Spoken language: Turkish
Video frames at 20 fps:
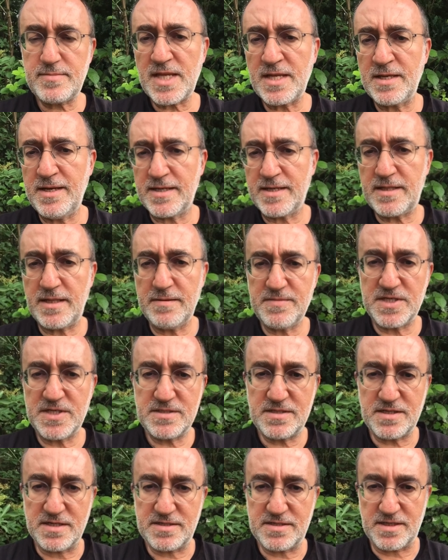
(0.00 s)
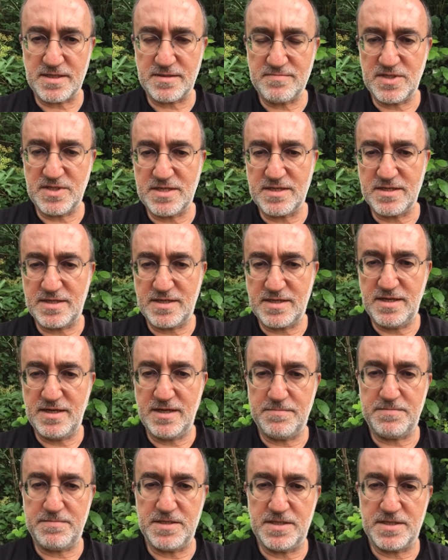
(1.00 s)
yat limanı tasarımları, kıyı
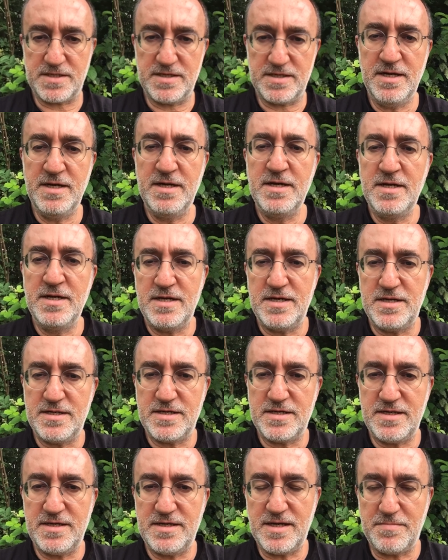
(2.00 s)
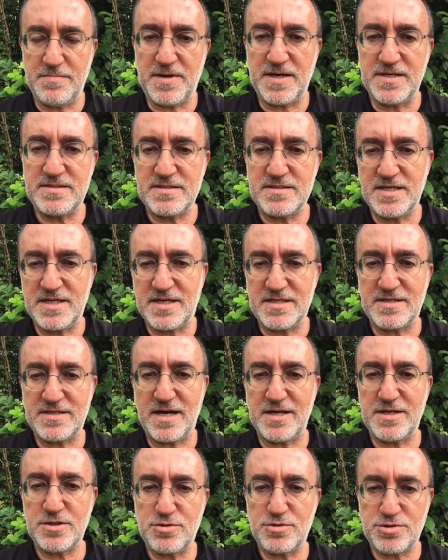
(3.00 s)
yapıları e, yapan iki
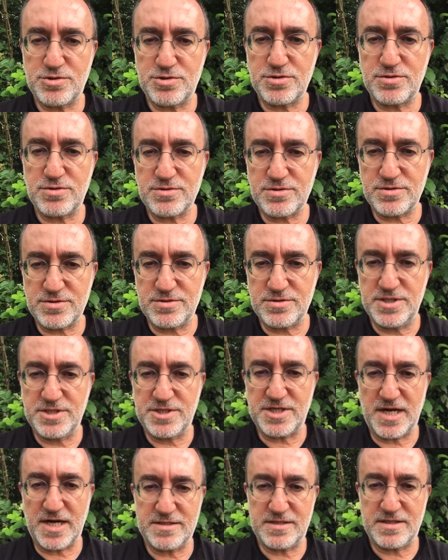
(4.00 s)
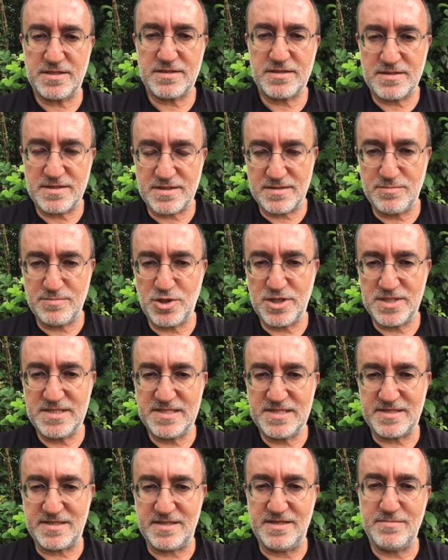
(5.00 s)
tane küçük e, inşaat e,
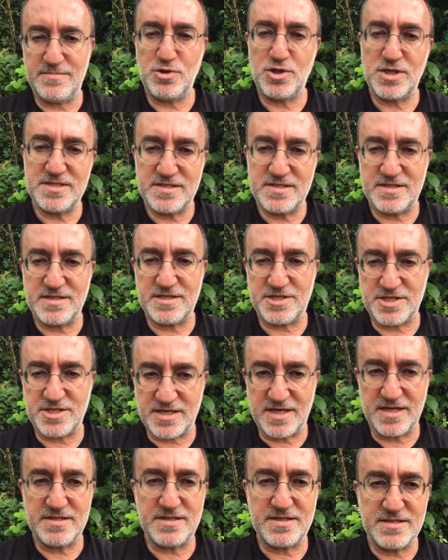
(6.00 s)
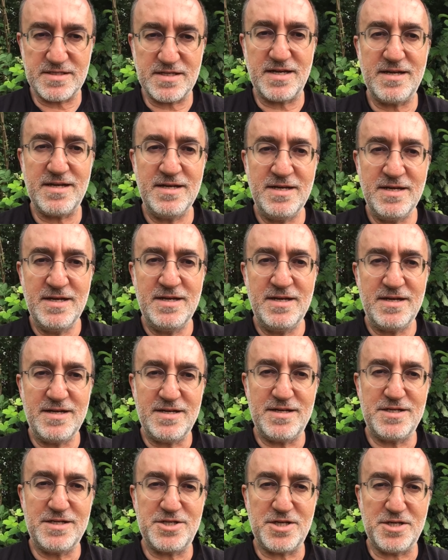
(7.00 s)
mühendisliği, mühendislik şirketinde
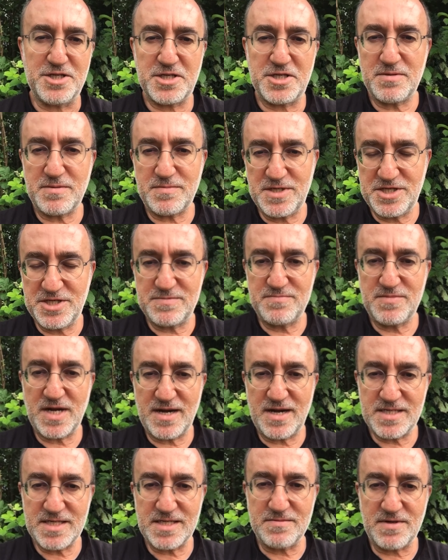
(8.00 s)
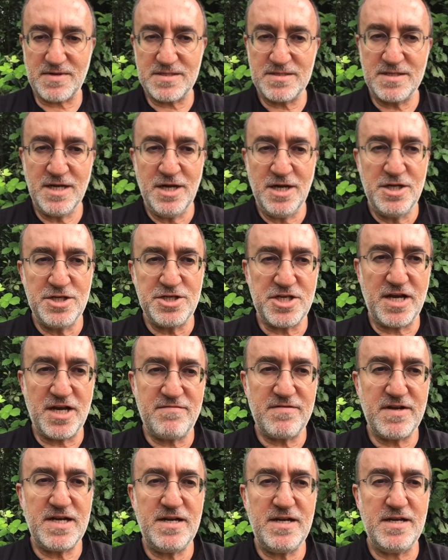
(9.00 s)
e, çalıştım ama içimde her zaman
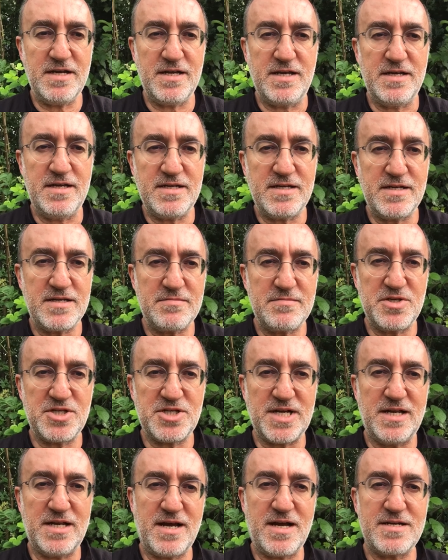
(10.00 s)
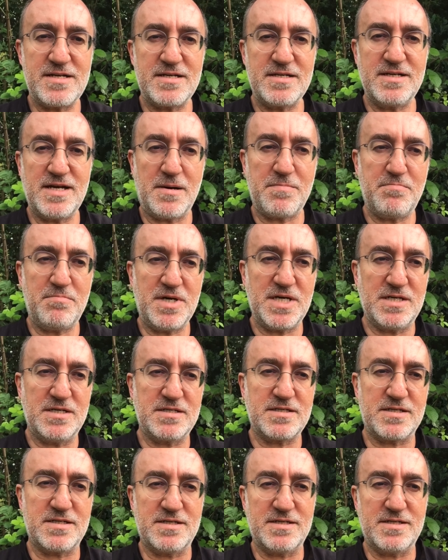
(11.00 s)
çevreyle ilgili bir şeyler yapma e,